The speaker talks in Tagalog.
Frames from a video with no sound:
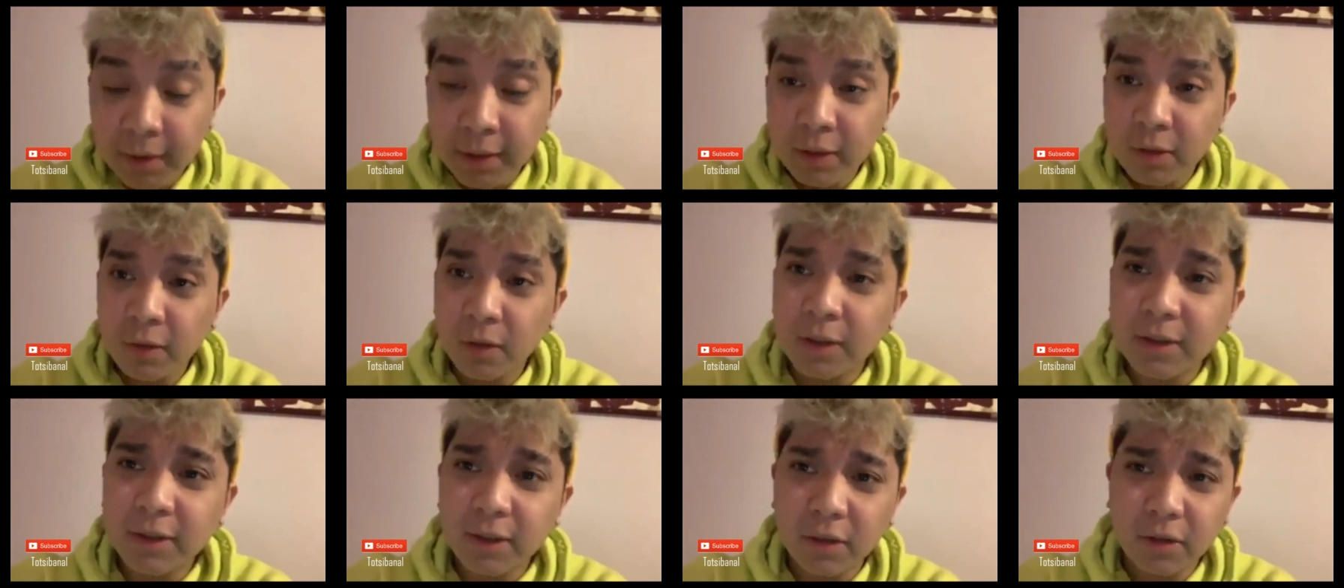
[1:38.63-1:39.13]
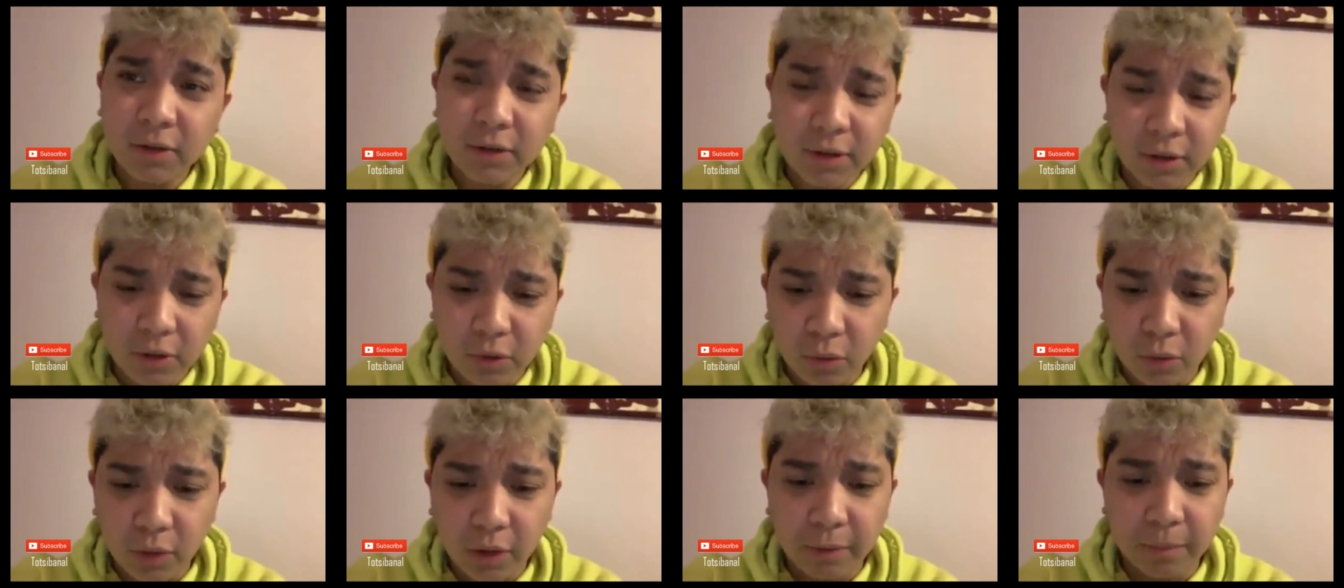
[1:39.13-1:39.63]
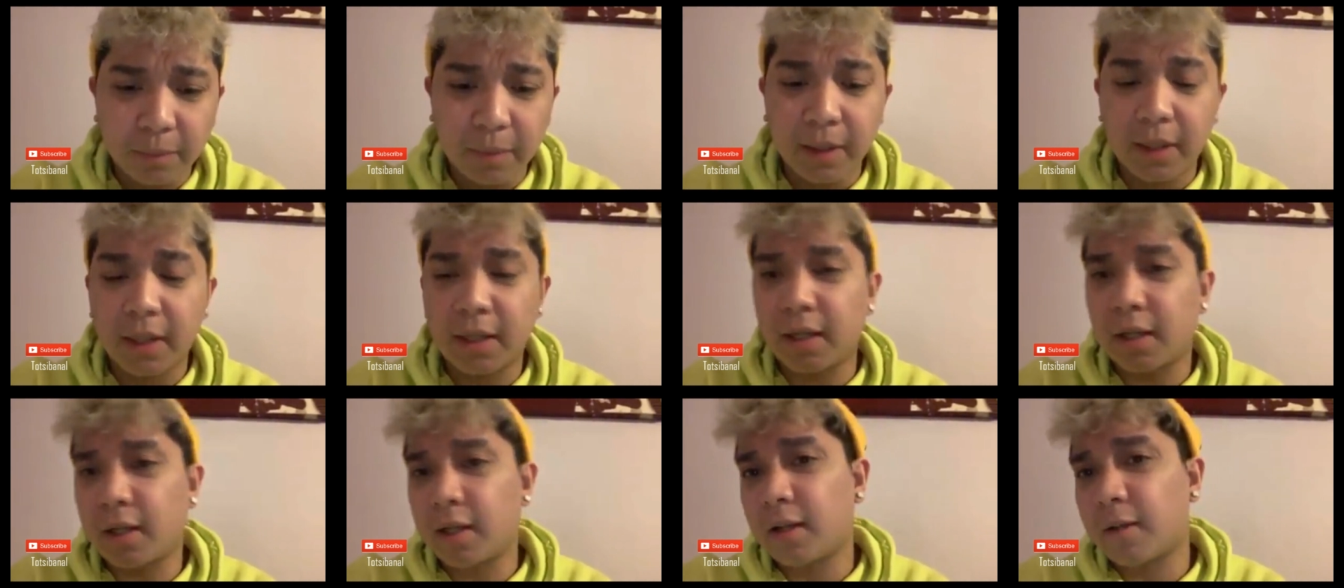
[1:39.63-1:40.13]
dito kasi ako sa UK
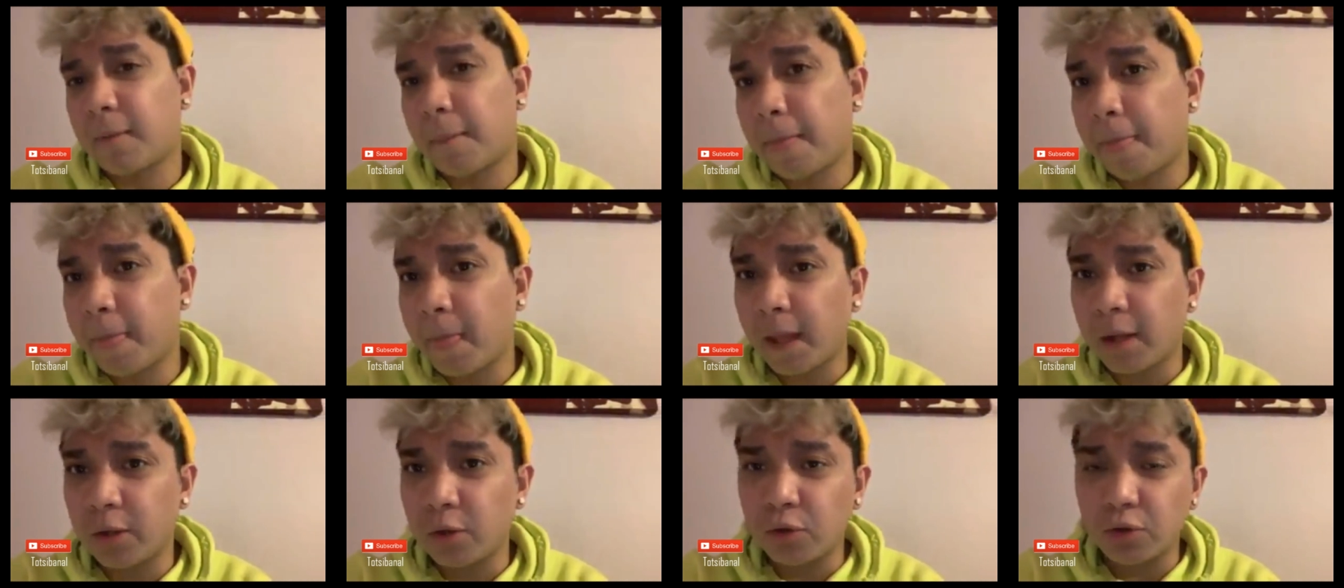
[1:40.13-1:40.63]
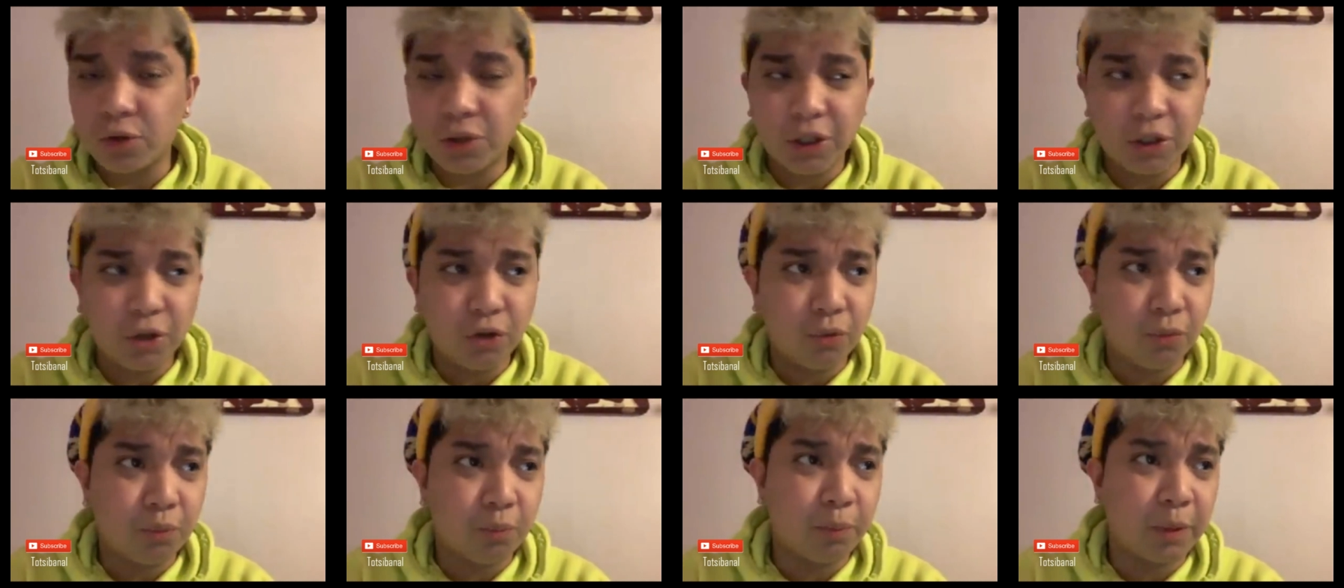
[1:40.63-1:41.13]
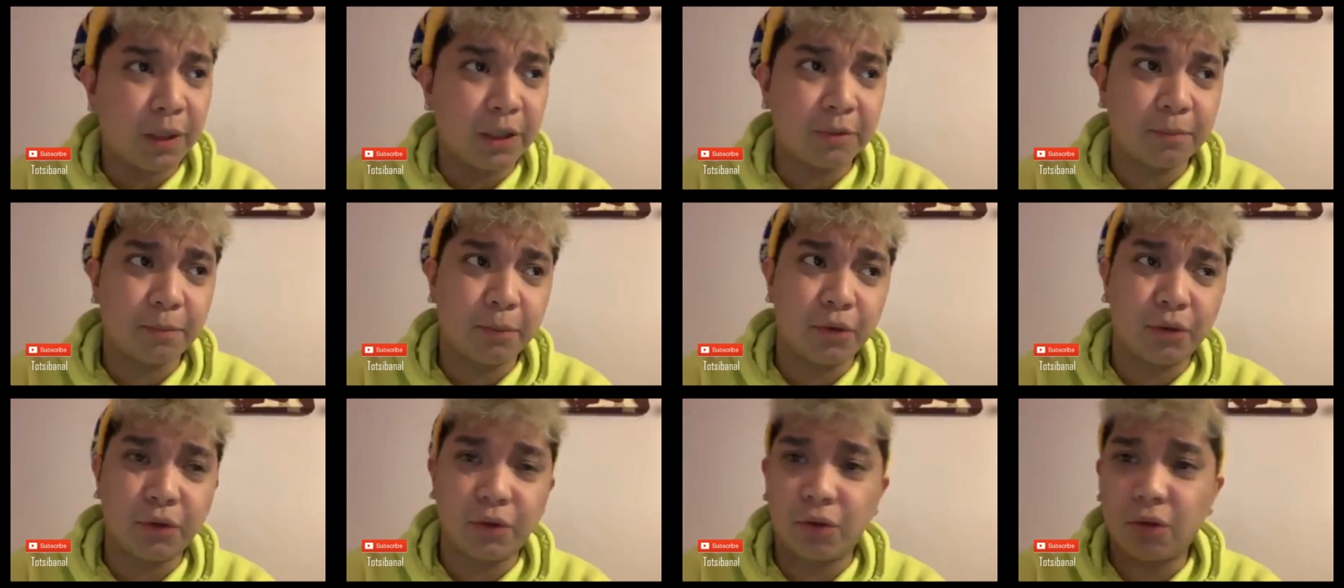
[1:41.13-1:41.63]
para ayusin yung
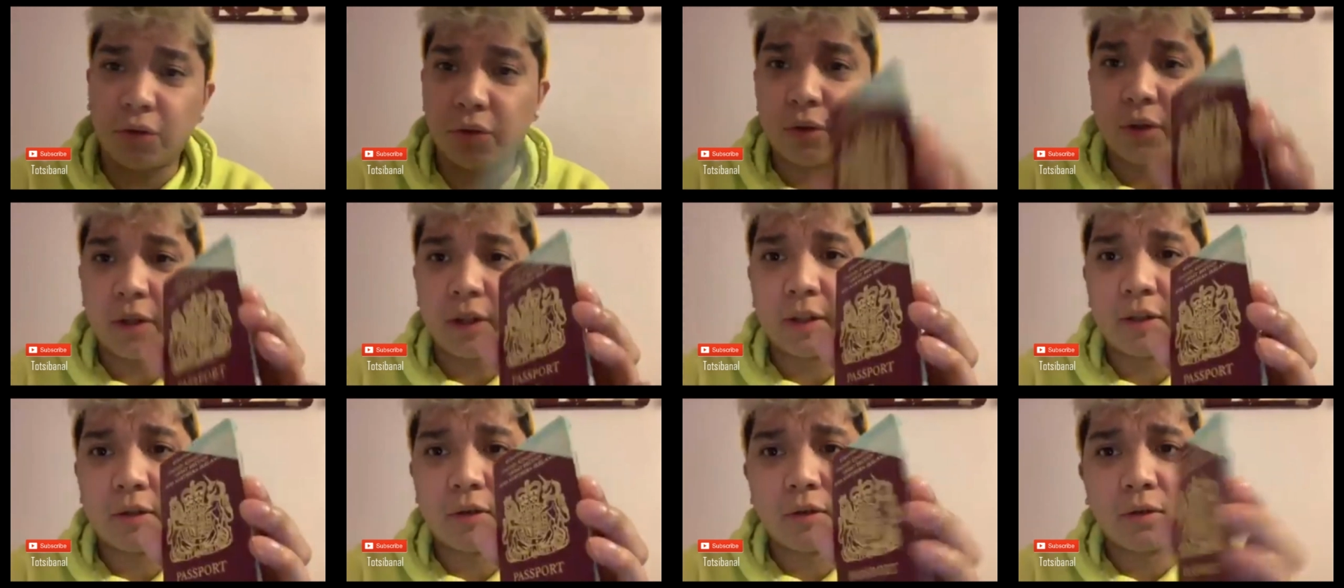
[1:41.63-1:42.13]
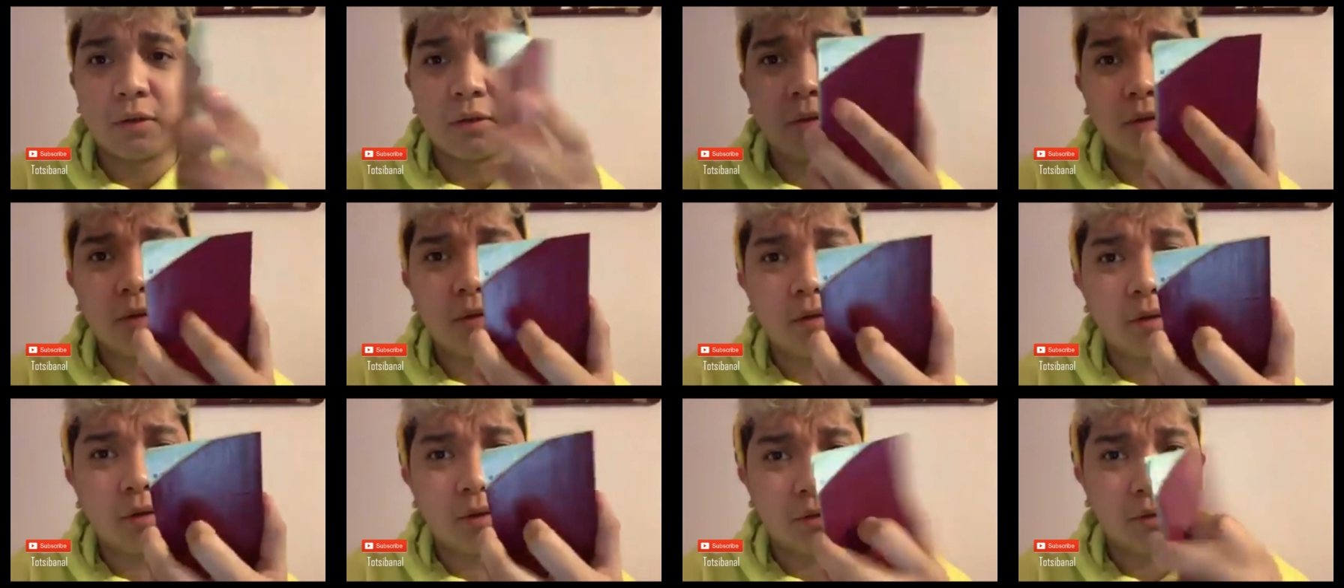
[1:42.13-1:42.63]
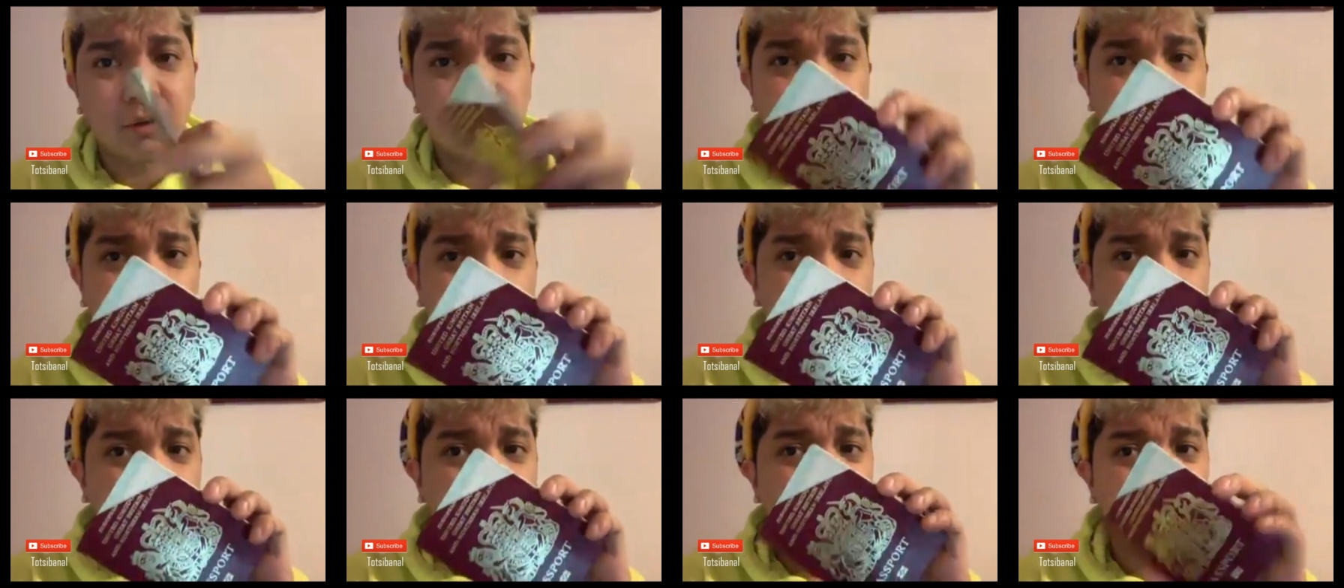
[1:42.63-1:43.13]
passport ko. Ito, ito nga.
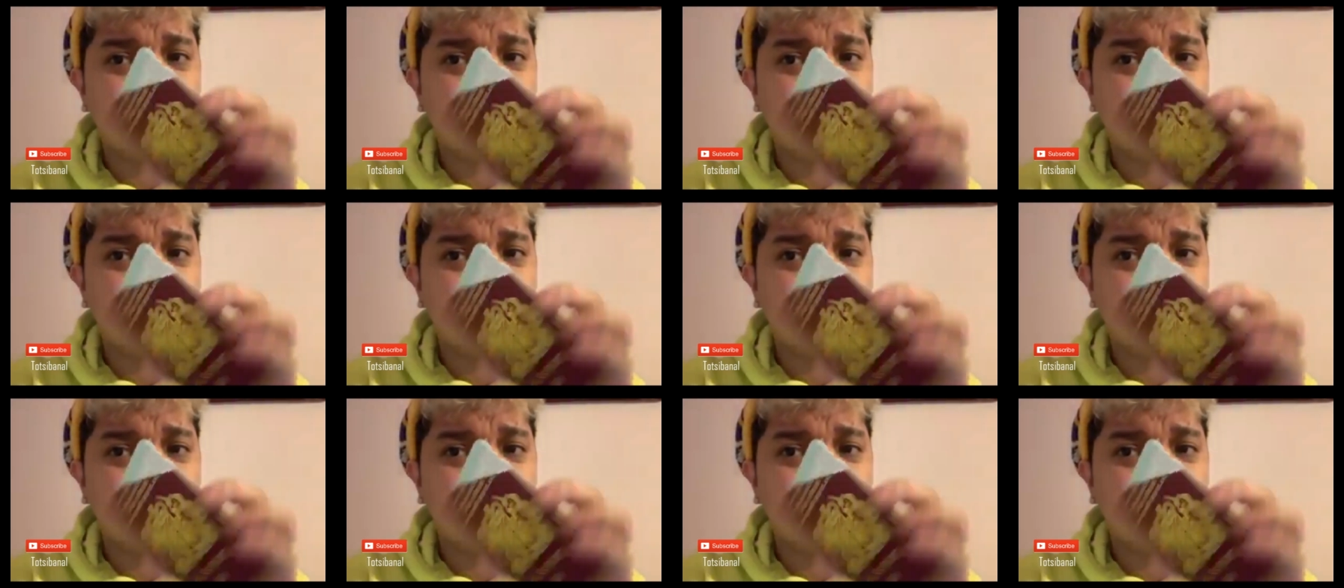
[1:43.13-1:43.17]
Oh.